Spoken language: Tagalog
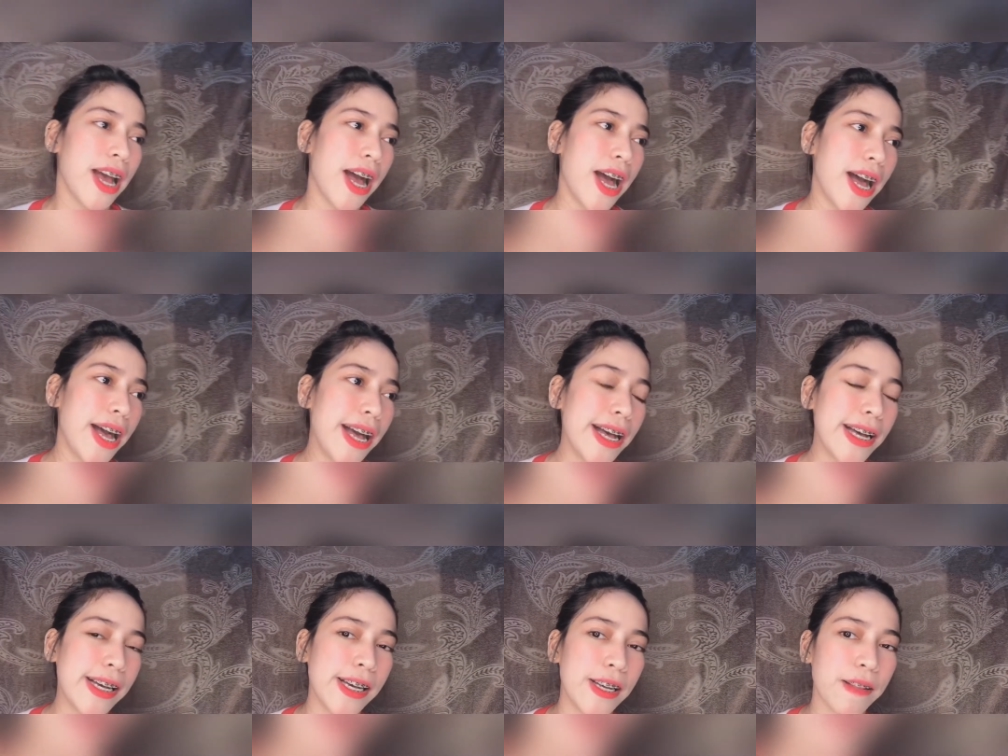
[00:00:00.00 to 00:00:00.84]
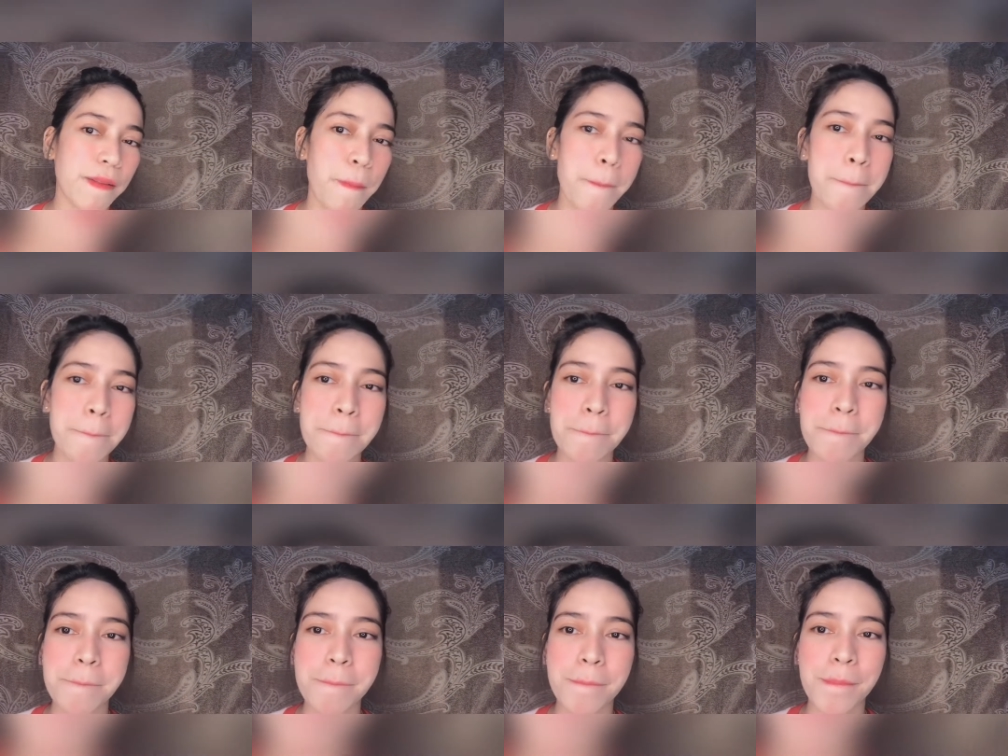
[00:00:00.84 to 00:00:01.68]
At,
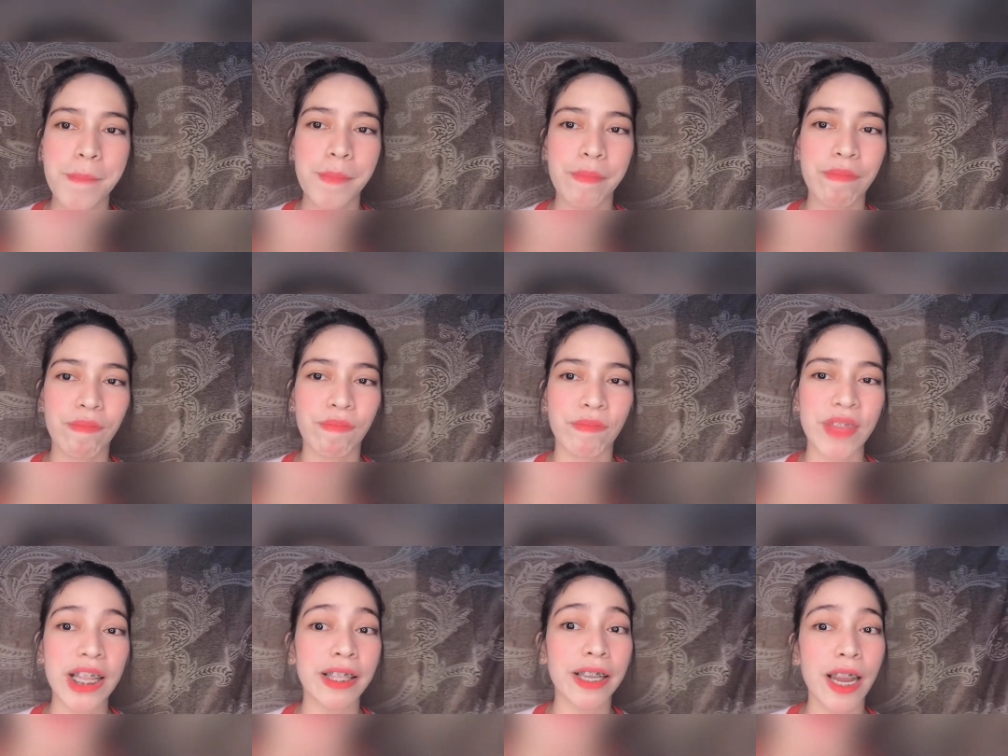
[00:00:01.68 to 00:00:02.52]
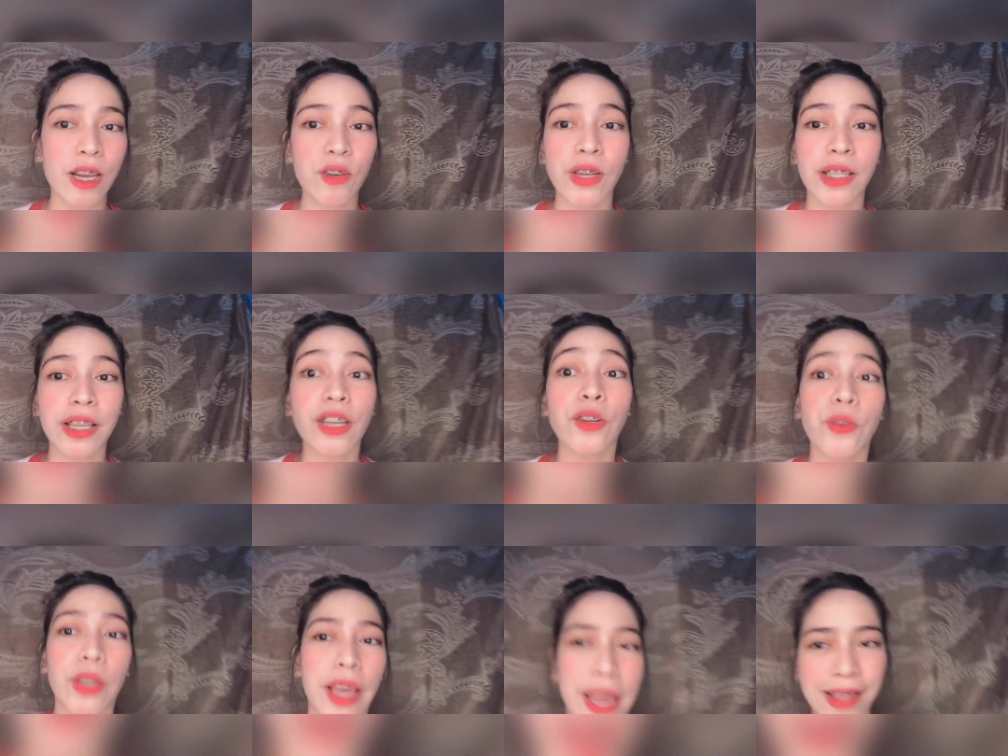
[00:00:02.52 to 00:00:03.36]
mm, na-try ko na din
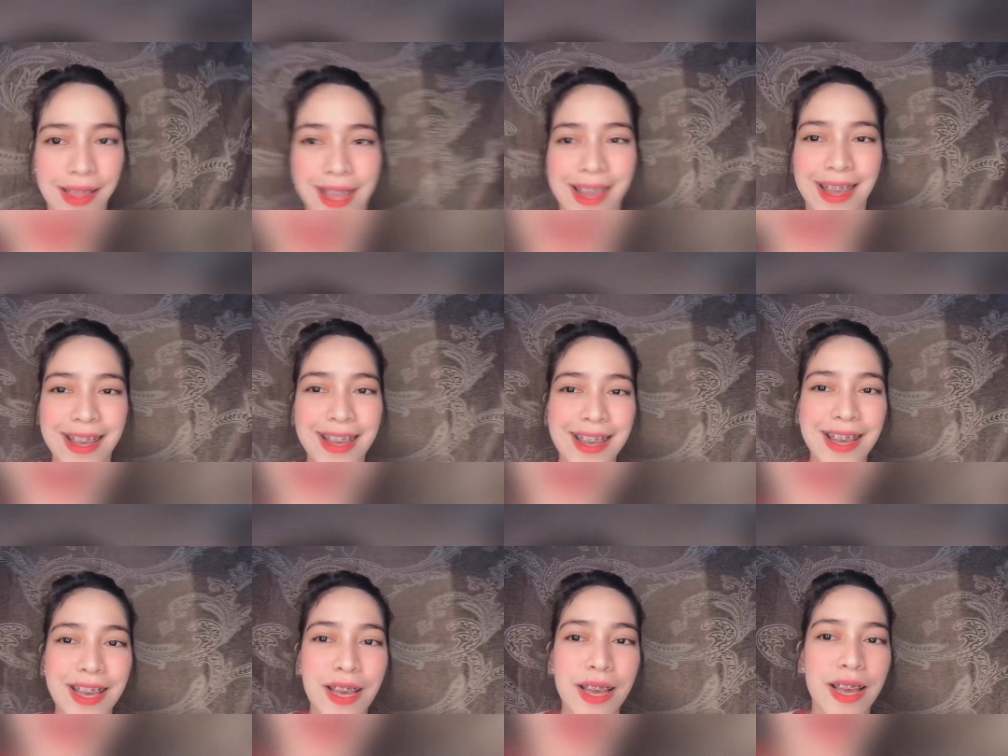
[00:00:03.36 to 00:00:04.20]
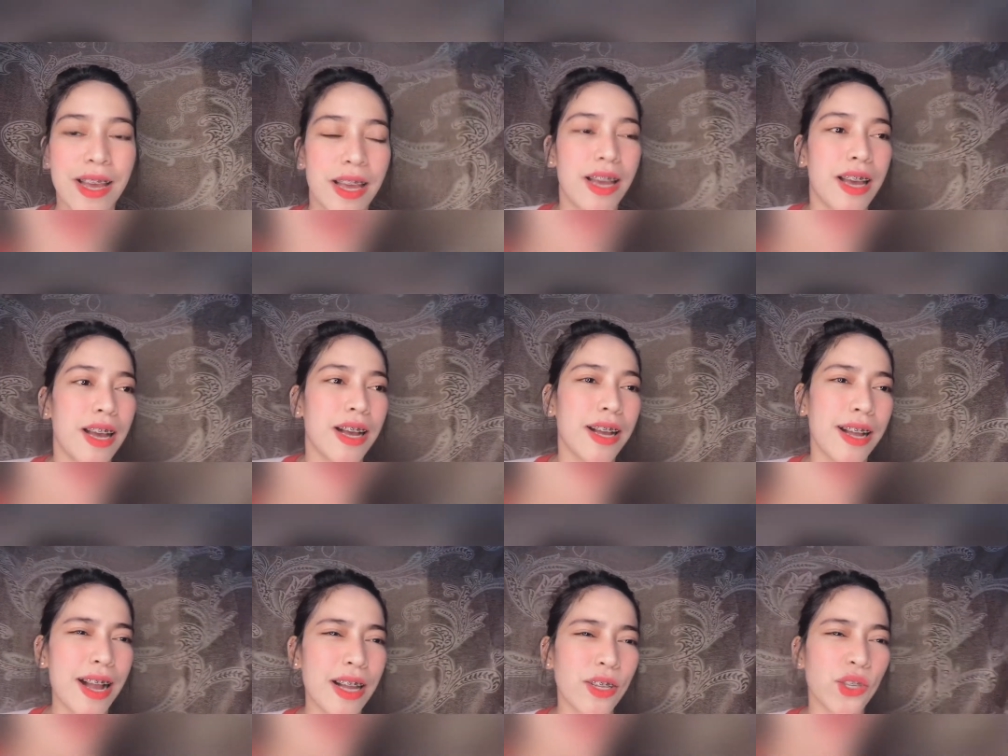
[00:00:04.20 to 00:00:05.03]
yung candy.
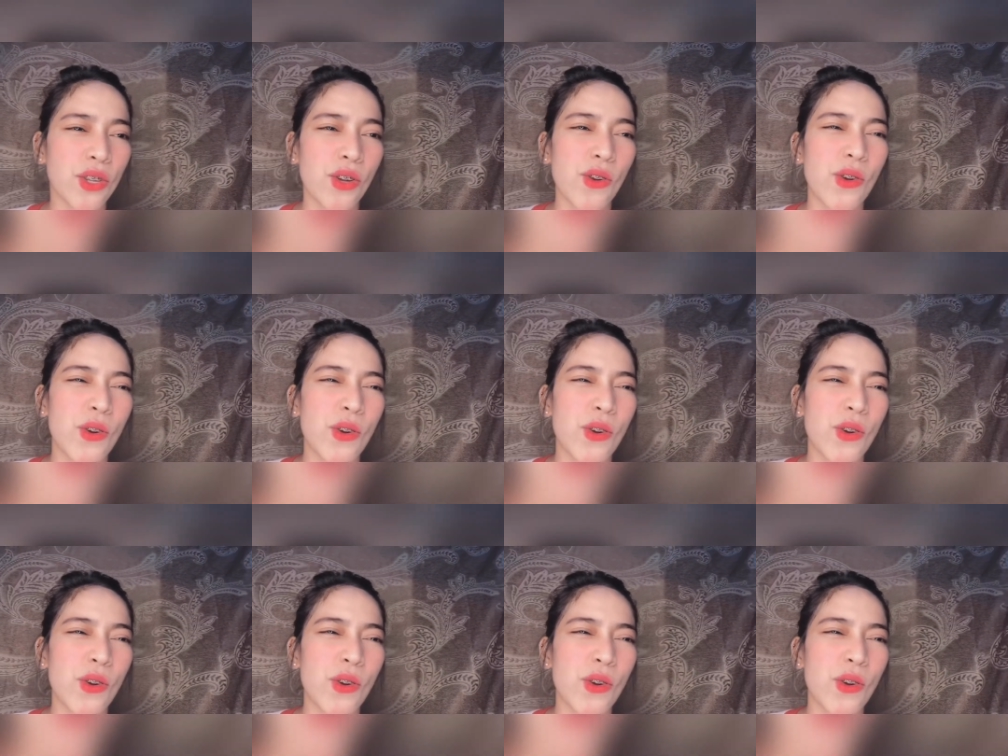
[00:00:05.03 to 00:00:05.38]
Kaso,